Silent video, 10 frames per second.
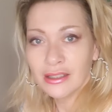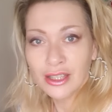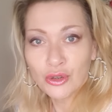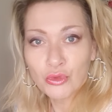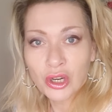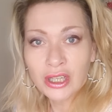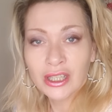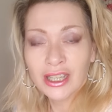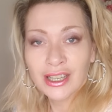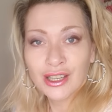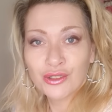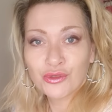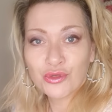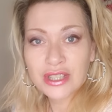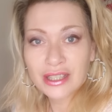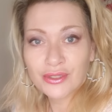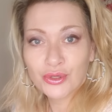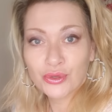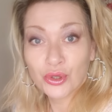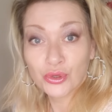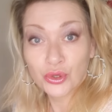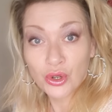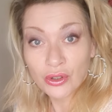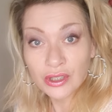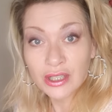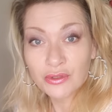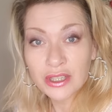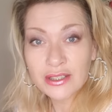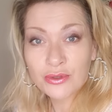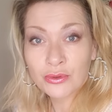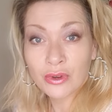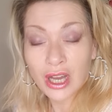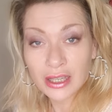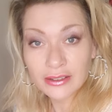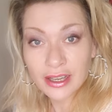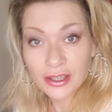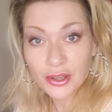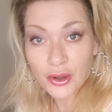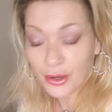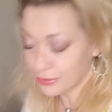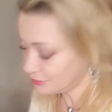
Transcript: Néanmoins, vous êtes dans de grandes réflexions intérieures.